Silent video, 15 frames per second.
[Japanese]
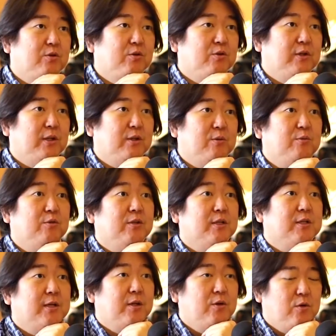ことだと思うんで
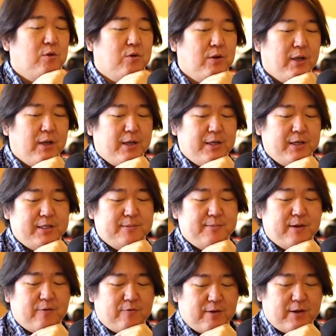すけど、一
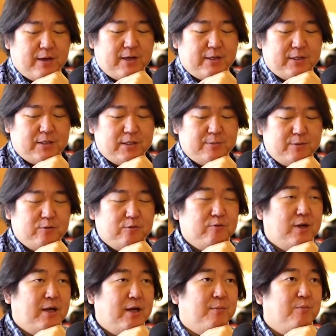番は自分
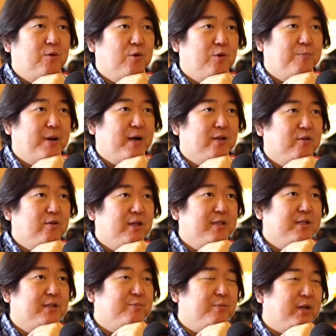はもう
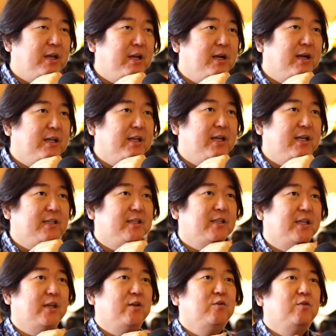パートナーシップに縁がないっ
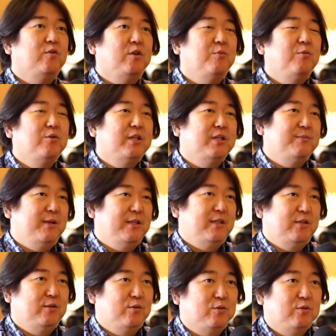ていうふうに思ってしまってい
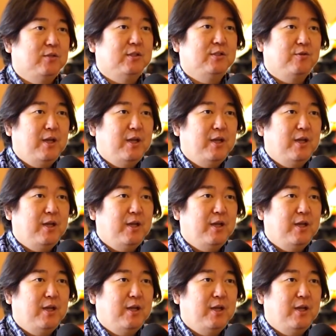るってことですよ